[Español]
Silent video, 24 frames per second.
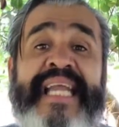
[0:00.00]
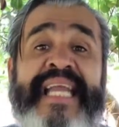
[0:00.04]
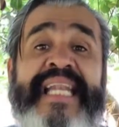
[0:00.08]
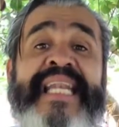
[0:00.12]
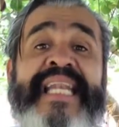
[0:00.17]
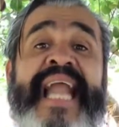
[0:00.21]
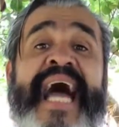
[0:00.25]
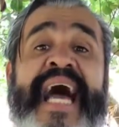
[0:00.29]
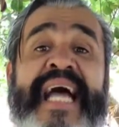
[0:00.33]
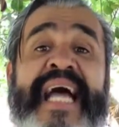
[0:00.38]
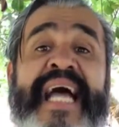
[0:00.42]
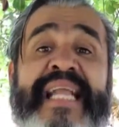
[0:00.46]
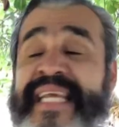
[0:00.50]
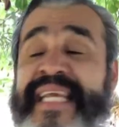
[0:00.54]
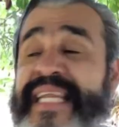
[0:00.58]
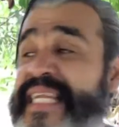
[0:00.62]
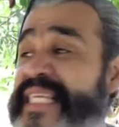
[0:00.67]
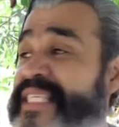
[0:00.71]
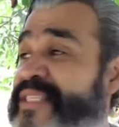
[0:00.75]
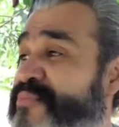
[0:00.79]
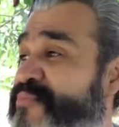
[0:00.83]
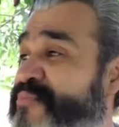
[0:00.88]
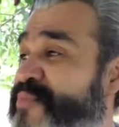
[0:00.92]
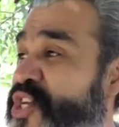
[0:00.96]
La,
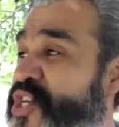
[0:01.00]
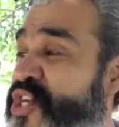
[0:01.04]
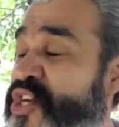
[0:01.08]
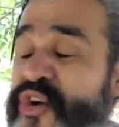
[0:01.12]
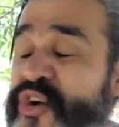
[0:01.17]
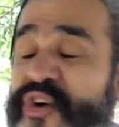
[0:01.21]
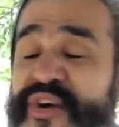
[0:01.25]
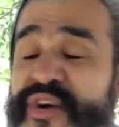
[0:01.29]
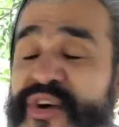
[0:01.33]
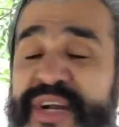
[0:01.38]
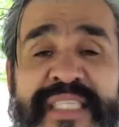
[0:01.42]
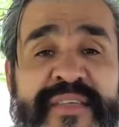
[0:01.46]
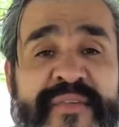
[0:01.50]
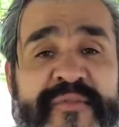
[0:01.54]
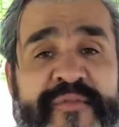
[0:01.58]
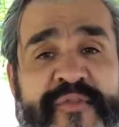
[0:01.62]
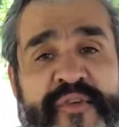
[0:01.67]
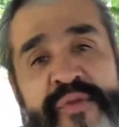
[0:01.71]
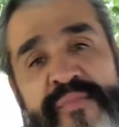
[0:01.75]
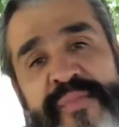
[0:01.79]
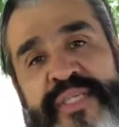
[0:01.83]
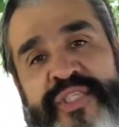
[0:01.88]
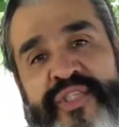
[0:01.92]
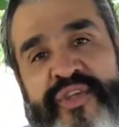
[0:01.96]
tienes millones de
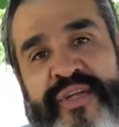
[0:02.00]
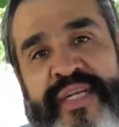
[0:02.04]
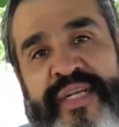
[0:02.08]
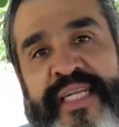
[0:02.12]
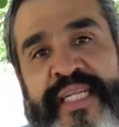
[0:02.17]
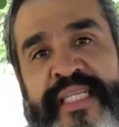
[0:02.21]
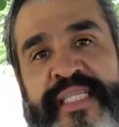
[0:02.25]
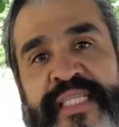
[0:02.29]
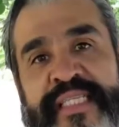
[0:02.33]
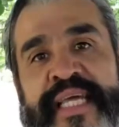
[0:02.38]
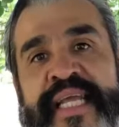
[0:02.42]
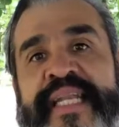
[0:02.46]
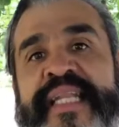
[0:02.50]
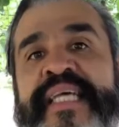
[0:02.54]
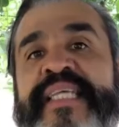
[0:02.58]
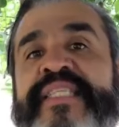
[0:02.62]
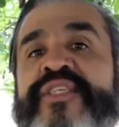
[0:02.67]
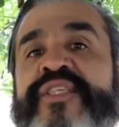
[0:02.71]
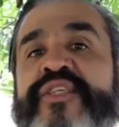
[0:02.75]
información en internet.